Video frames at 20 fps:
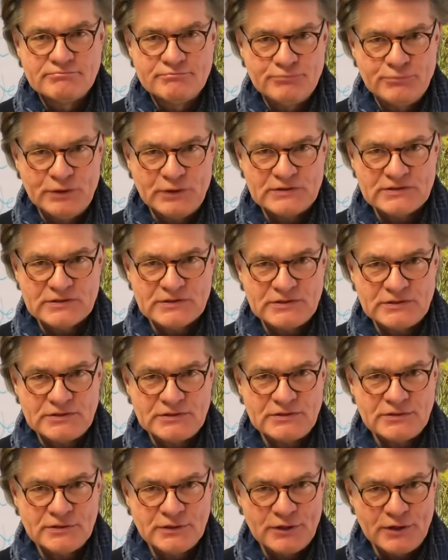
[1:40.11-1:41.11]

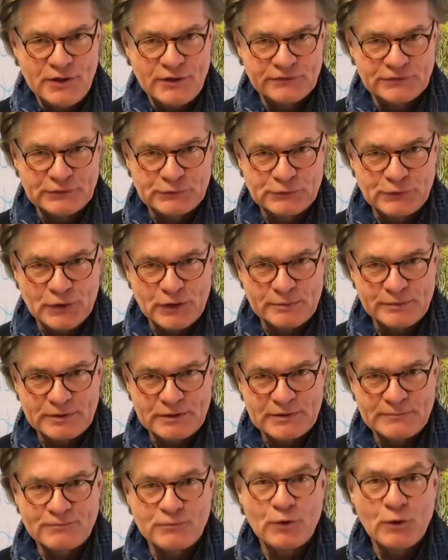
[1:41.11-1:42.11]
Plötzlich auf den
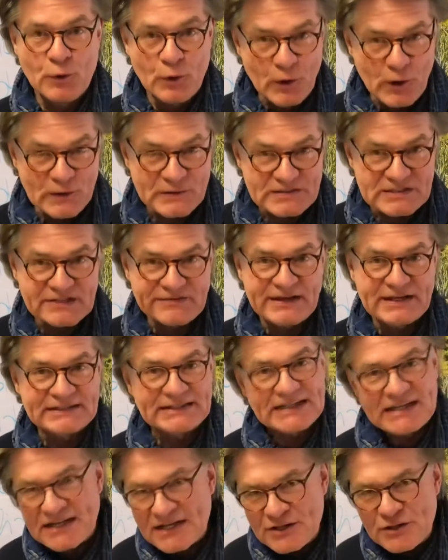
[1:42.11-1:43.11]
Körper und so
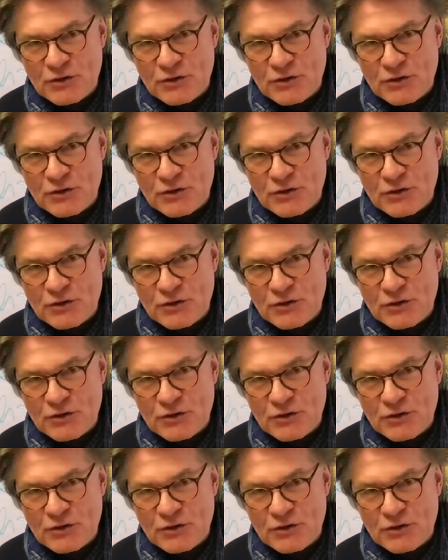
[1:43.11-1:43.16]
weiter.